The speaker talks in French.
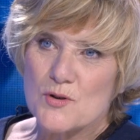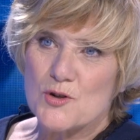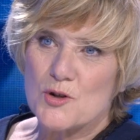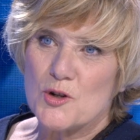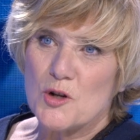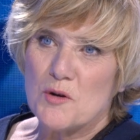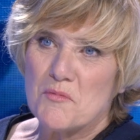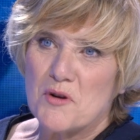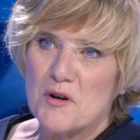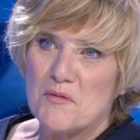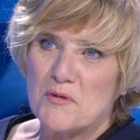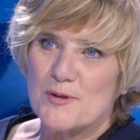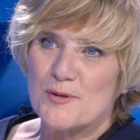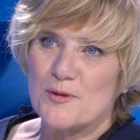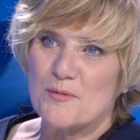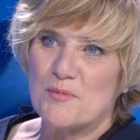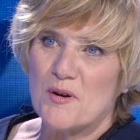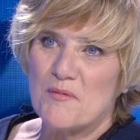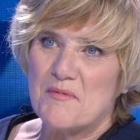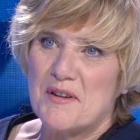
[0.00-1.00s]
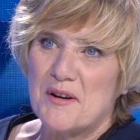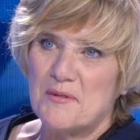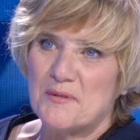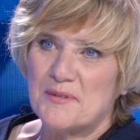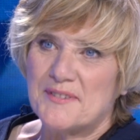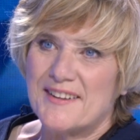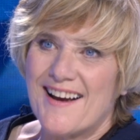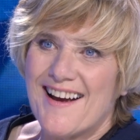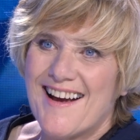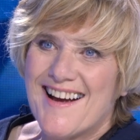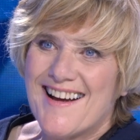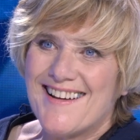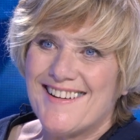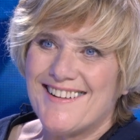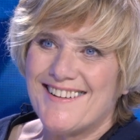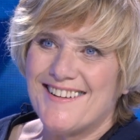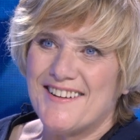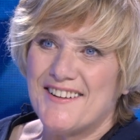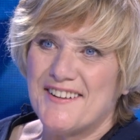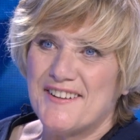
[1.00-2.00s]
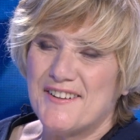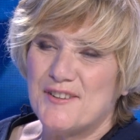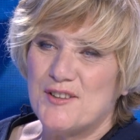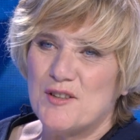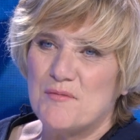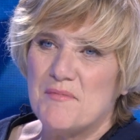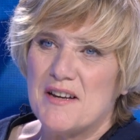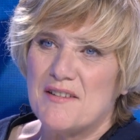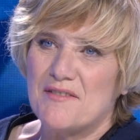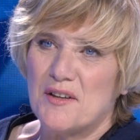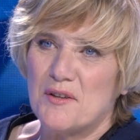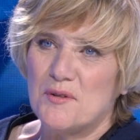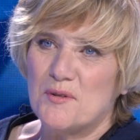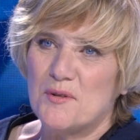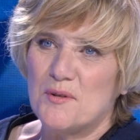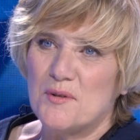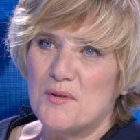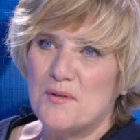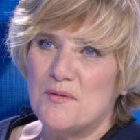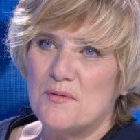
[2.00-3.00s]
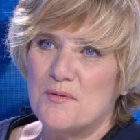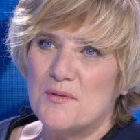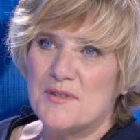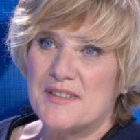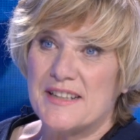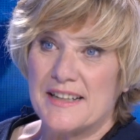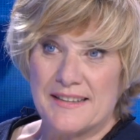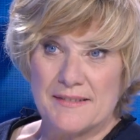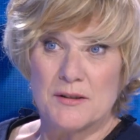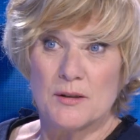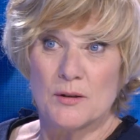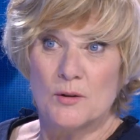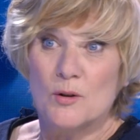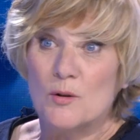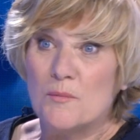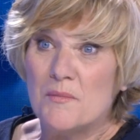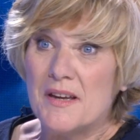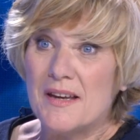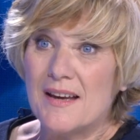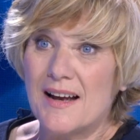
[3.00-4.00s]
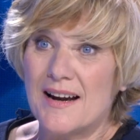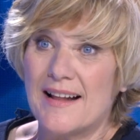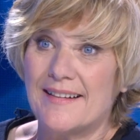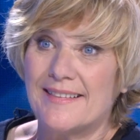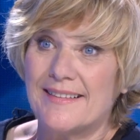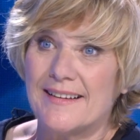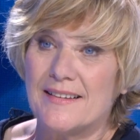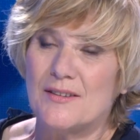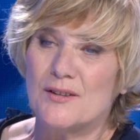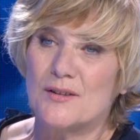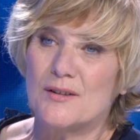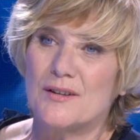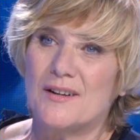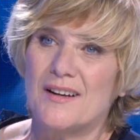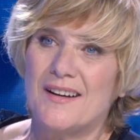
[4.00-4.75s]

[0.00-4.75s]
hein. le jeune homme commence son premier contrat. 2022, vous êtes nommé à la tête